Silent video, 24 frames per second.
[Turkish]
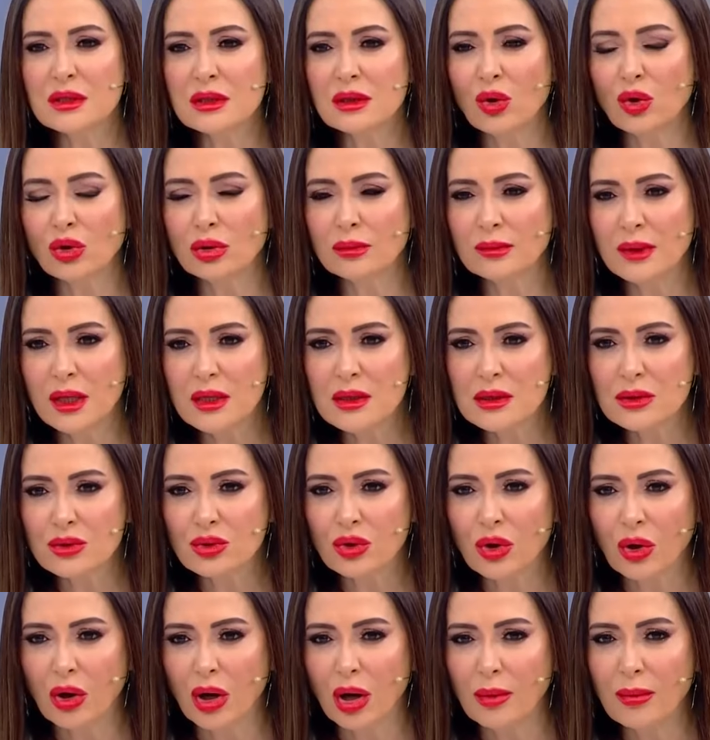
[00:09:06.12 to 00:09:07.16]
olmaz
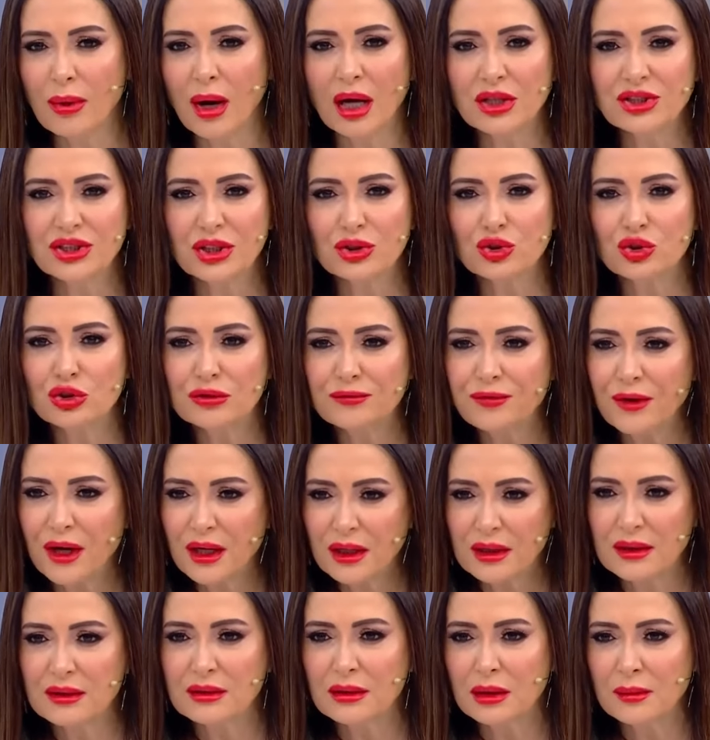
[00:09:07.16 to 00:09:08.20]
diyor. Ama Ayşe şunun
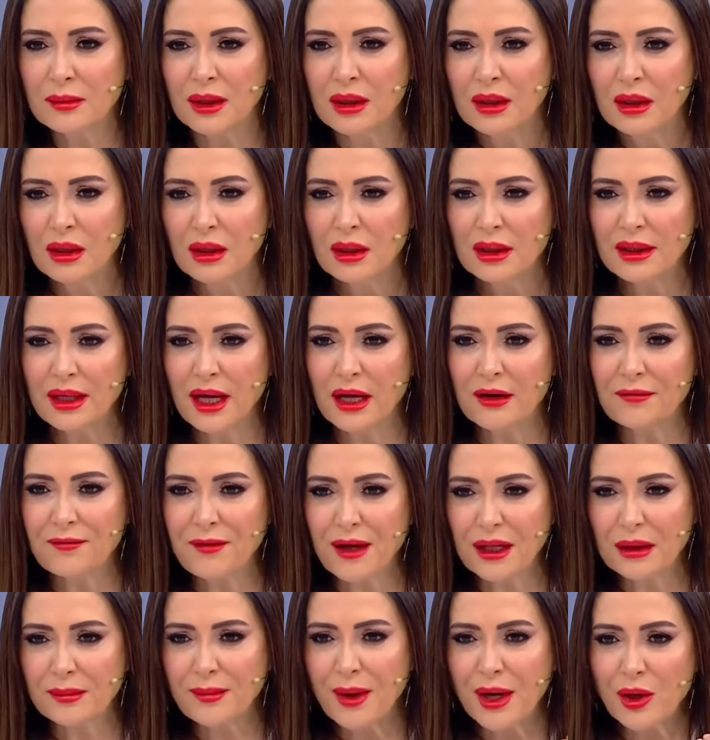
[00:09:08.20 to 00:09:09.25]
farkında mı? Yani
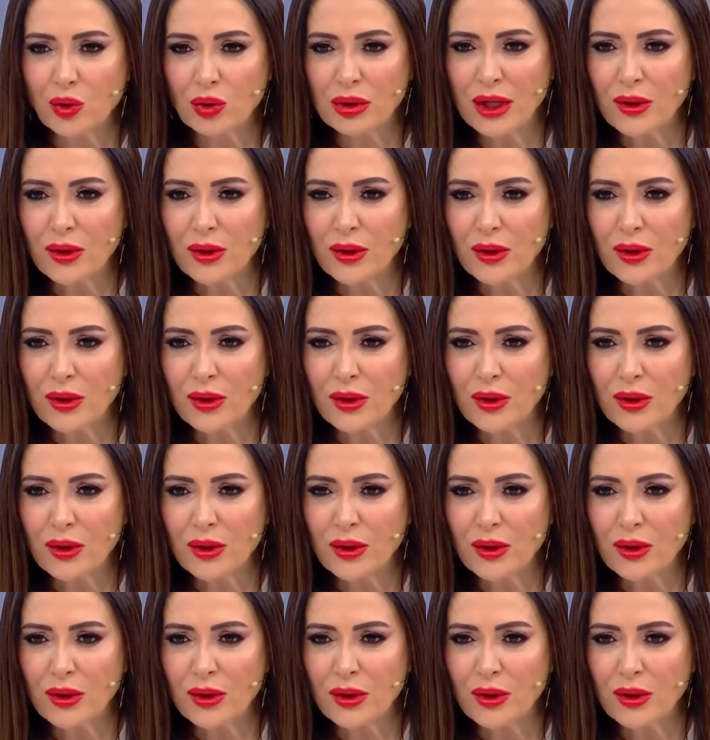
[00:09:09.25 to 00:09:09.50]
Fatma ile olan